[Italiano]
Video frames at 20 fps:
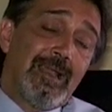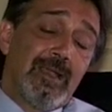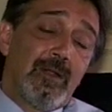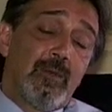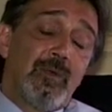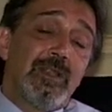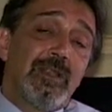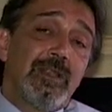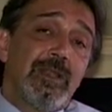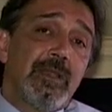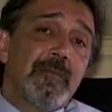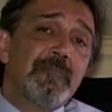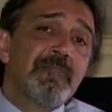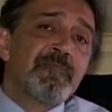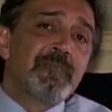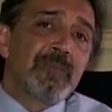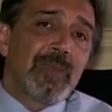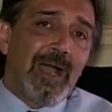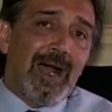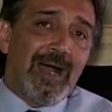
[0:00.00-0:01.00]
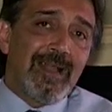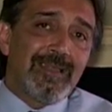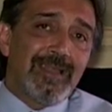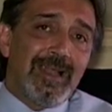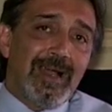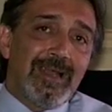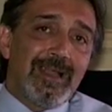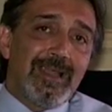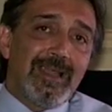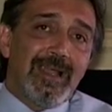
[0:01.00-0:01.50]
Quindi
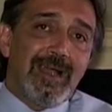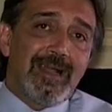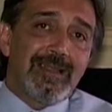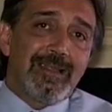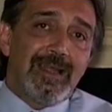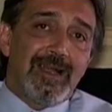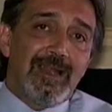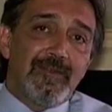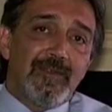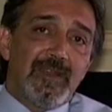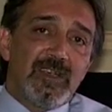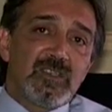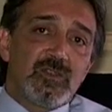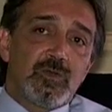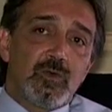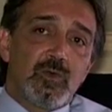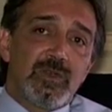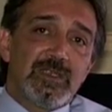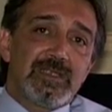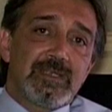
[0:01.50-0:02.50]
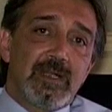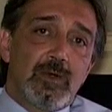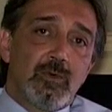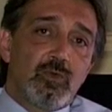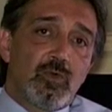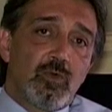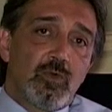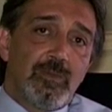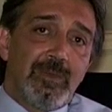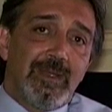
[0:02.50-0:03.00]
Andare, andare, verso questa
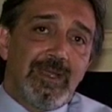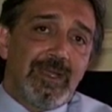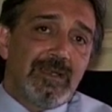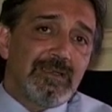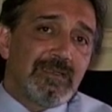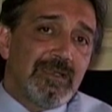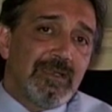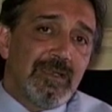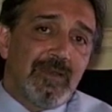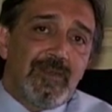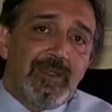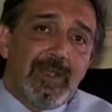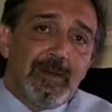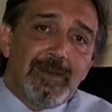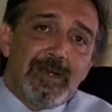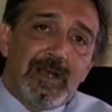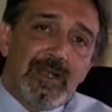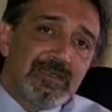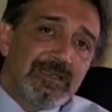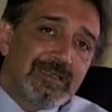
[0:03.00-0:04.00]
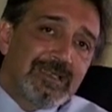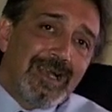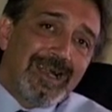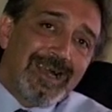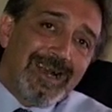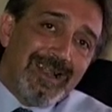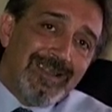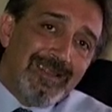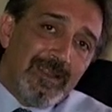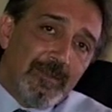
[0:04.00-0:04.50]
autonomia significa per la
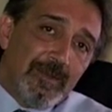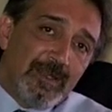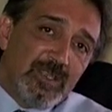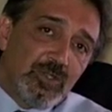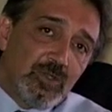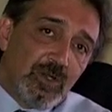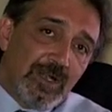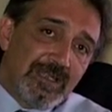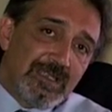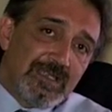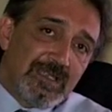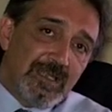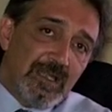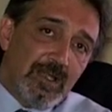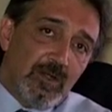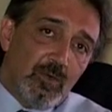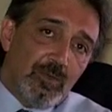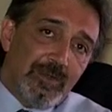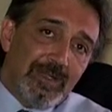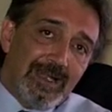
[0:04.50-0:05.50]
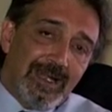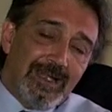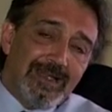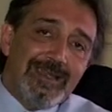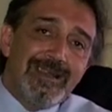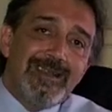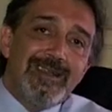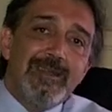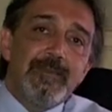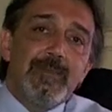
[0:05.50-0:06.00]
stragrande maggioranza dei
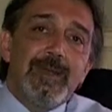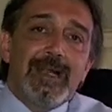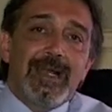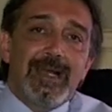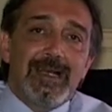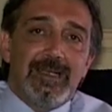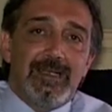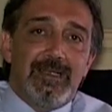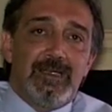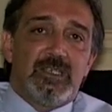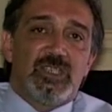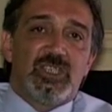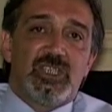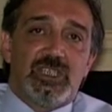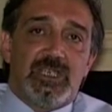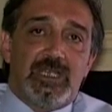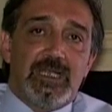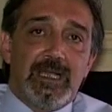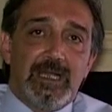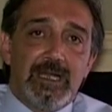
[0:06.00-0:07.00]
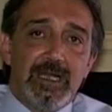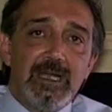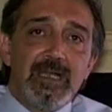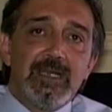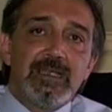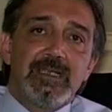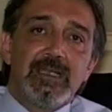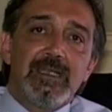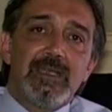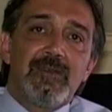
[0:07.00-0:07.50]
comitati liberare energie,
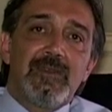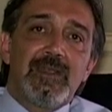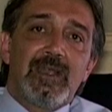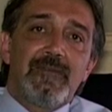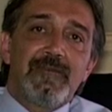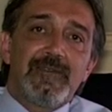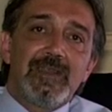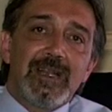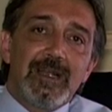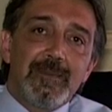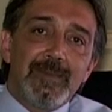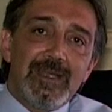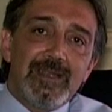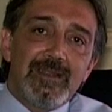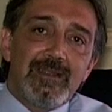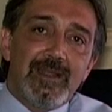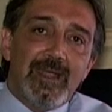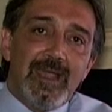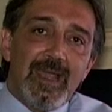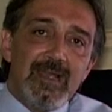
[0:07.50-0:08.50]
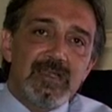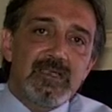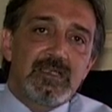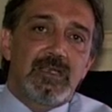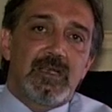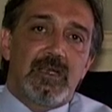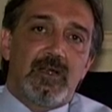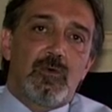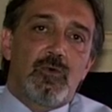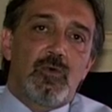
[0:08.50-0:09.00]
significa veramente
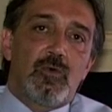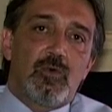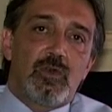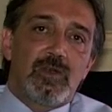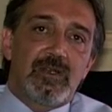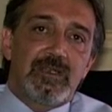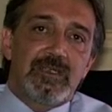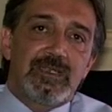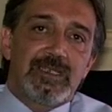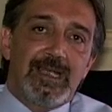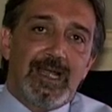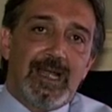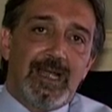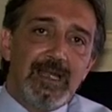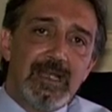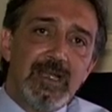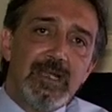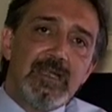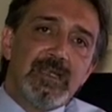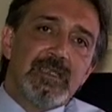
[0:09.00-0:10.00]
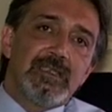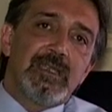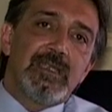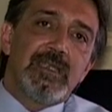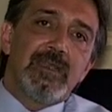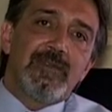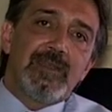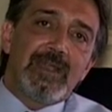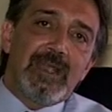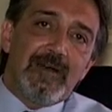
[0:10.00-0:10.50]
essere concorrenziali,
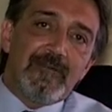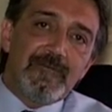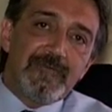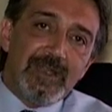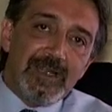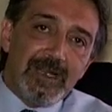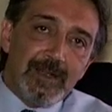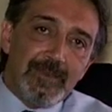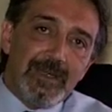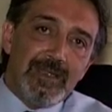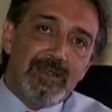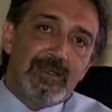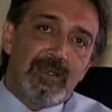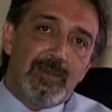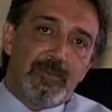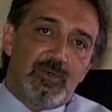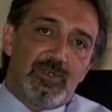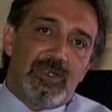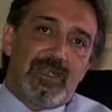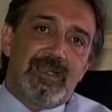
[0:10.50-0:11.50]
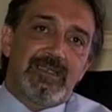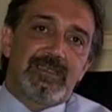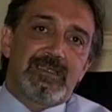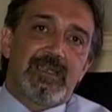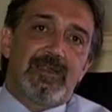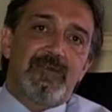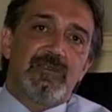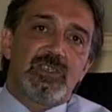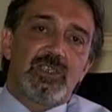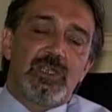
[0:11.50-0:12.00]
significa veramente poter
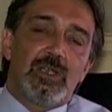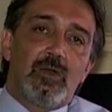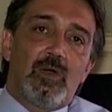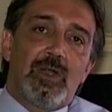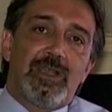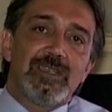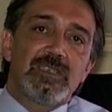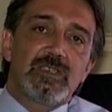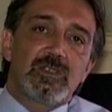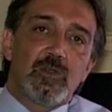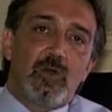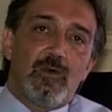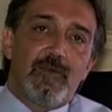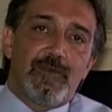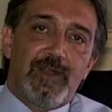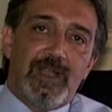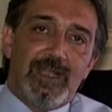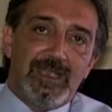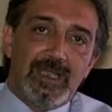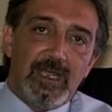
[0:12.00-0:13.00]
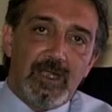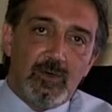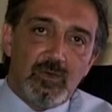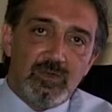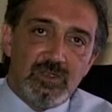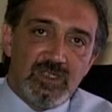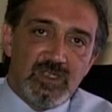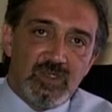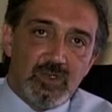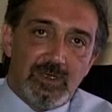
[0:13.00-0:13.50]
essere vicino a chi soffre, a chi è in
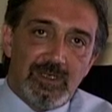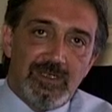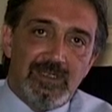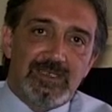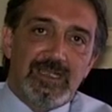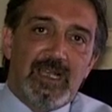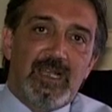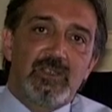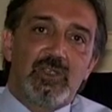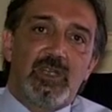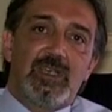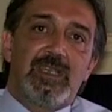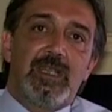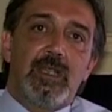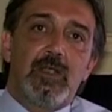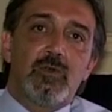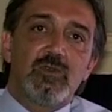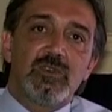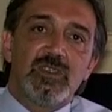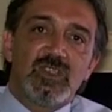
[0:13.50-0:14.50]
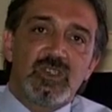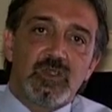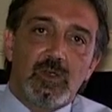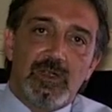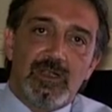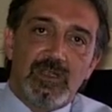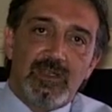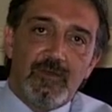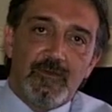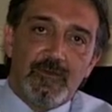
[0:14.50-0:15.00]
condizioni di disagio, a chi è in
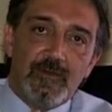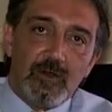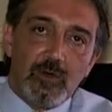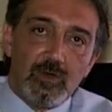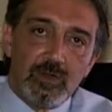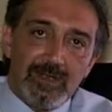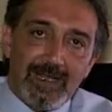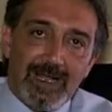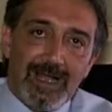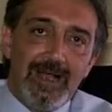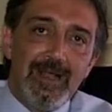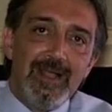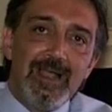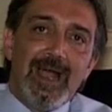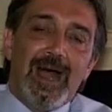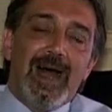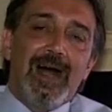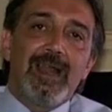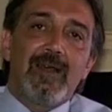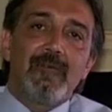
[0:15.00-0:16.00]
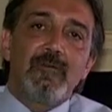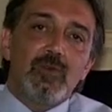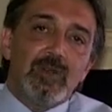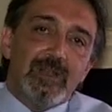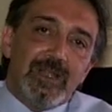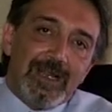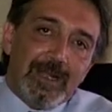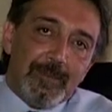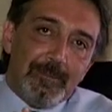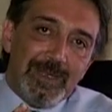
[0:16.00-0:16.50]
condizioni di difficoltà, alla
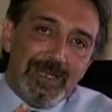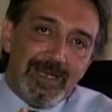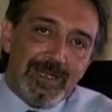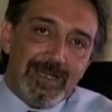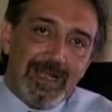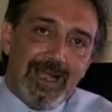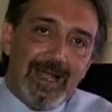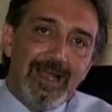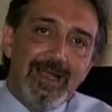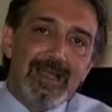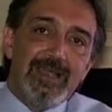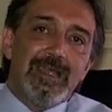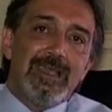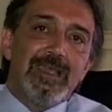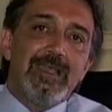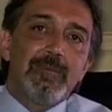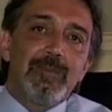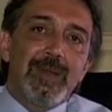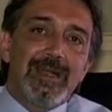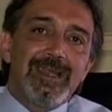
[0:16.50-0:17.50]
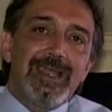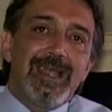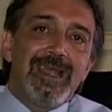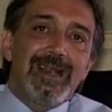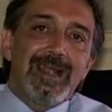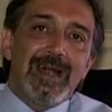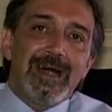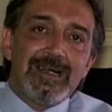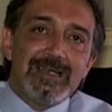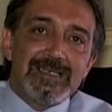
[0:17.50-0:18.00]
vulnerabilità in
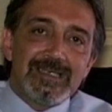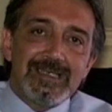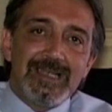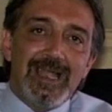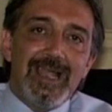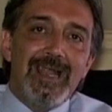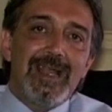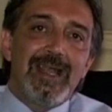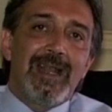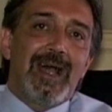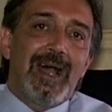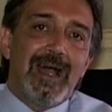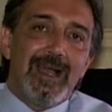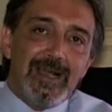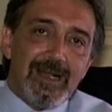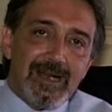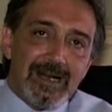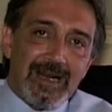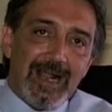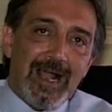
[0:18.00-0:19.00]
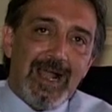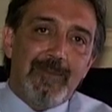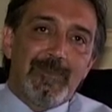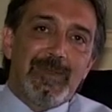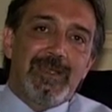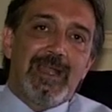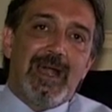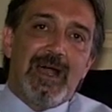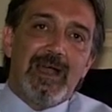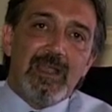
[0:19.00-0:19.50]
maniera snella,
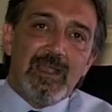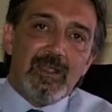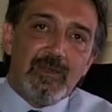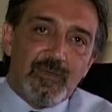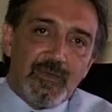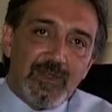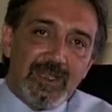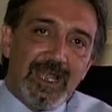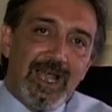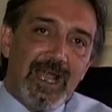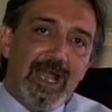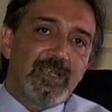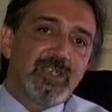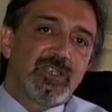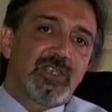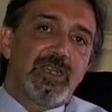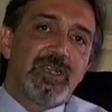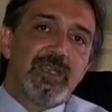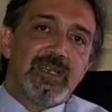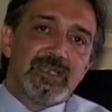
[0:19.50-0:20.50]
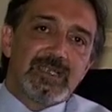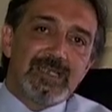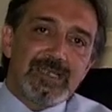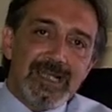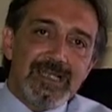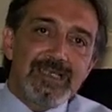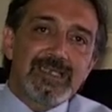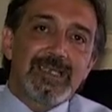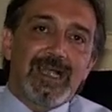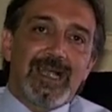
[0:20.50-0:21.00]
rapida, efficace,
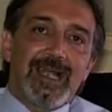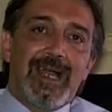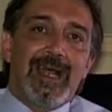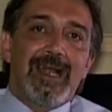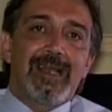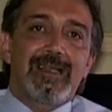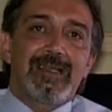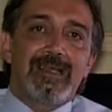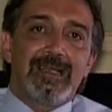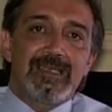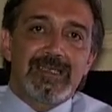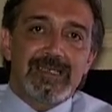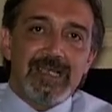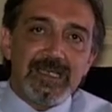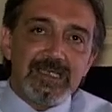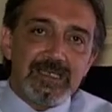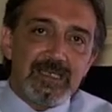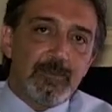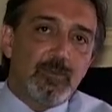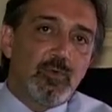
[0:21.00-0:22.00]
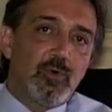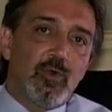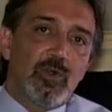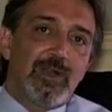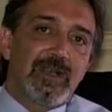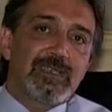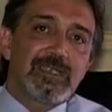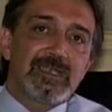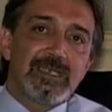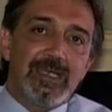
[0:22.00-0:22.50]
senza carte, senza
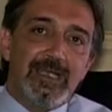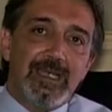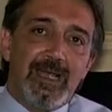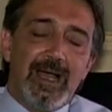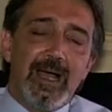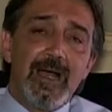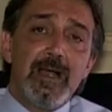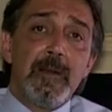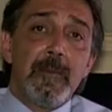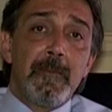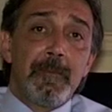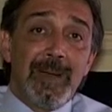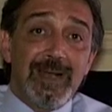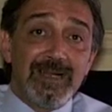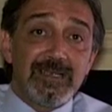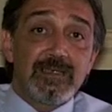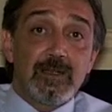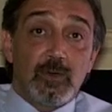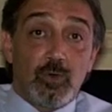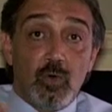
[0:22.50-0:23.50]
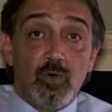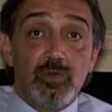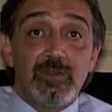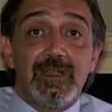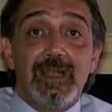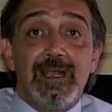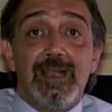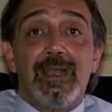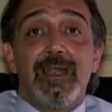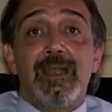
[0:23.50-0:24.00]
burocrazia, ma con
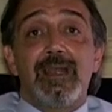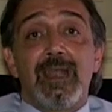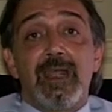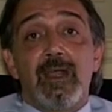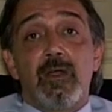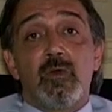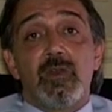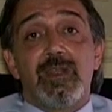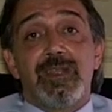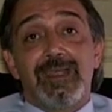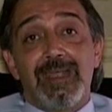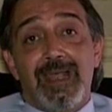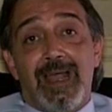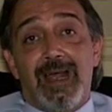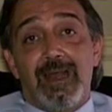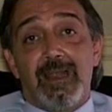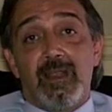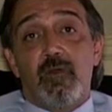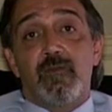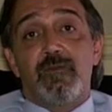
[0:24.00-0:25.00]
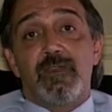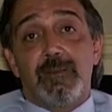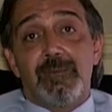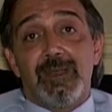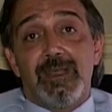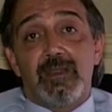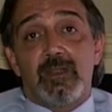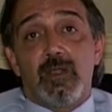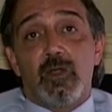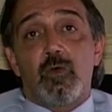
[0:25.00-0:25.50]
delle regole chiare e
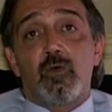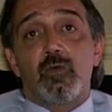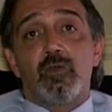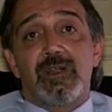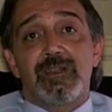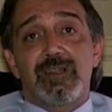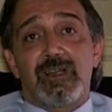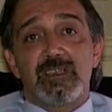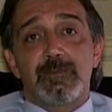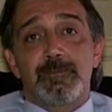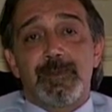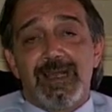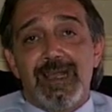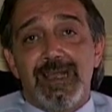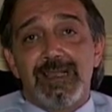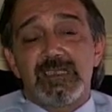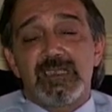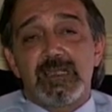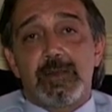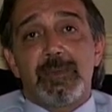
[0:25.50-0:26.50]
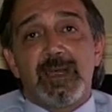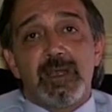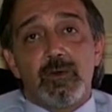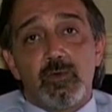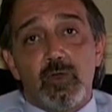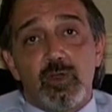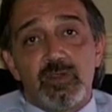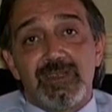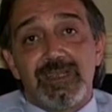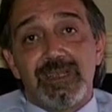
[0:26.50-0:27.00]
ovviamente con una trasparenza, ma in
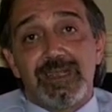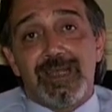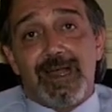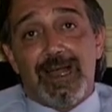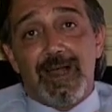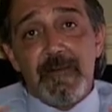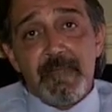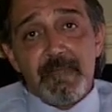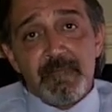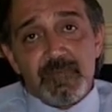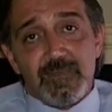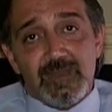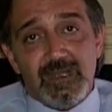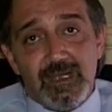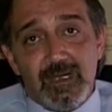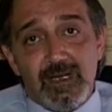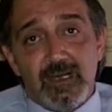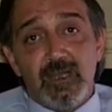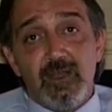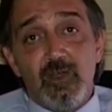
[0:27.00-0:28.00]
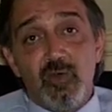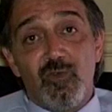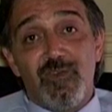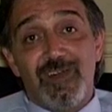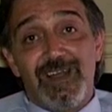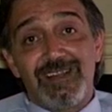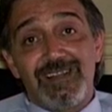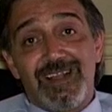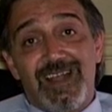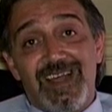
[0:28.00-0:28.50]
un'ottica di
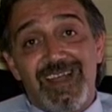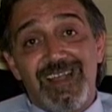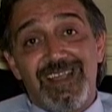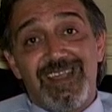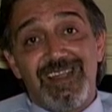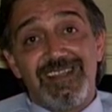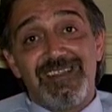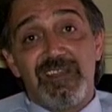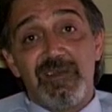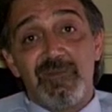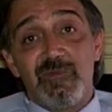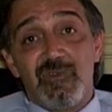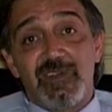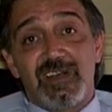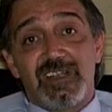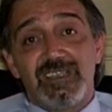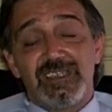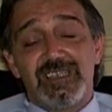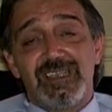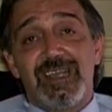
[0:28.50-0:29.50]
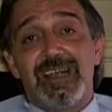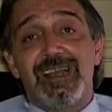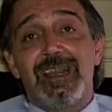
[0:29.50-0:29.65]
rinnovata anche democrazia.